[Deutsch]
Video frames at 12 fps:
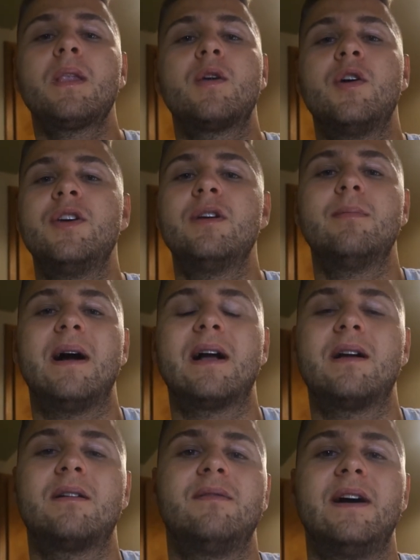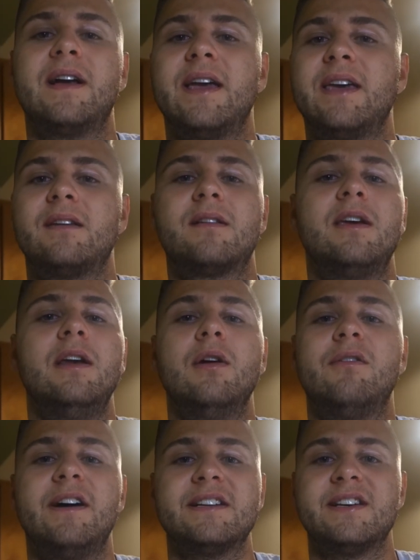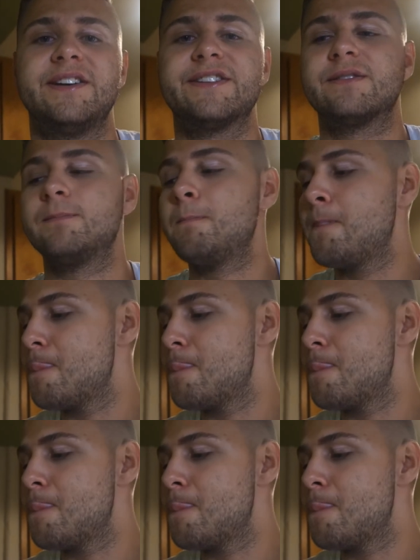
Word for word: könnte ich Magerquark echt kiloweise essen.